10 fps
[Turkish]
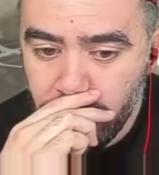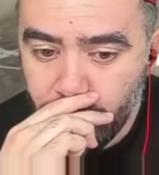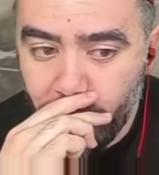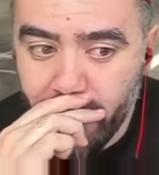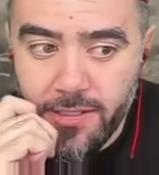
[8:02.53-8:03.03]

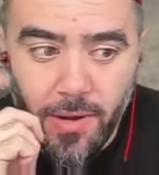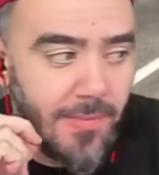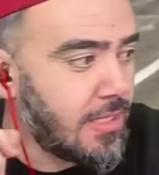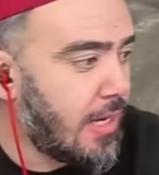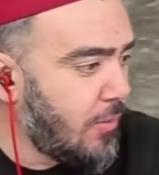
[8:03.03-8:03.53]
Çok merak ettim ha
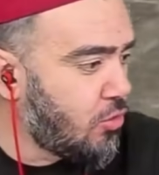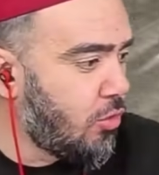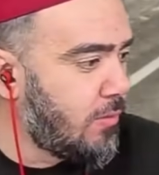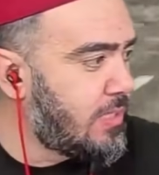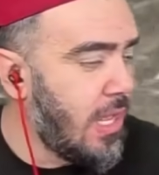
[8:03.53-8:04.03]
mezarlığa mı
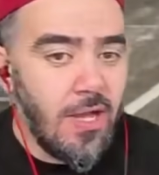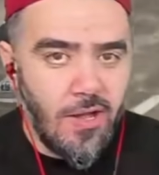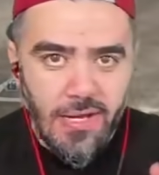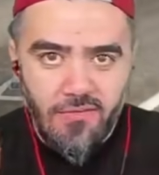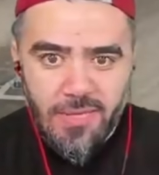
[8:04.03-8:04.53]
götürüyor bizi?
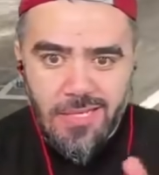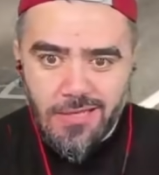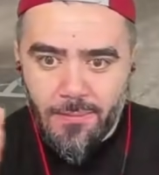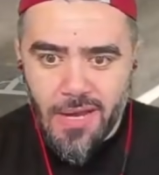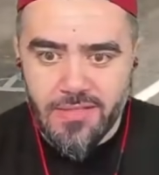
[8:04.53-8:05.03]
Kanlı evin
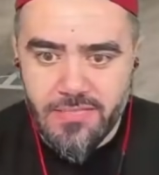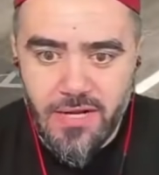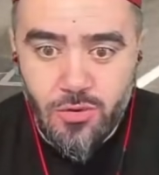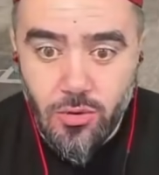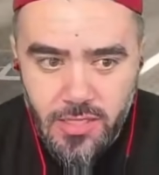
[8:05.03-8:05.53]
mezarlıktan bağlantısı var
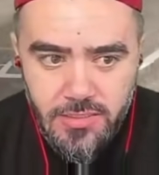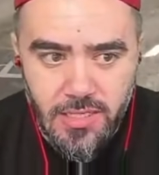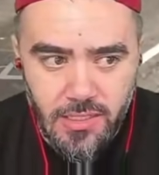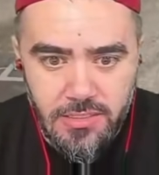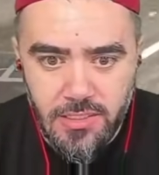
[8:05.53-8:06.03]
ya çok yakınız
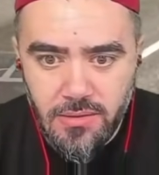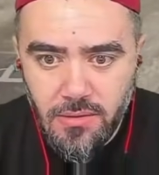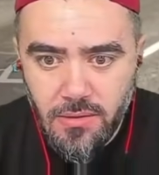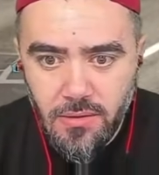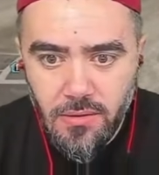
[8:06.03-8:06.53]
arkadaşlar.
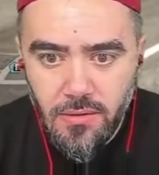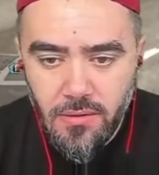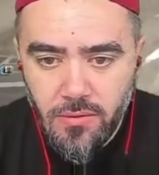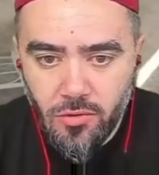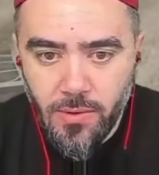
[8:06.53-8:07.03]

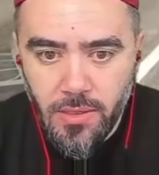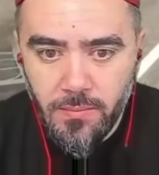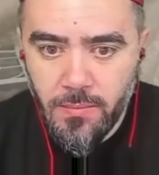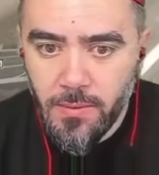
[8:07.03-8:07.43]
Dur bakalım.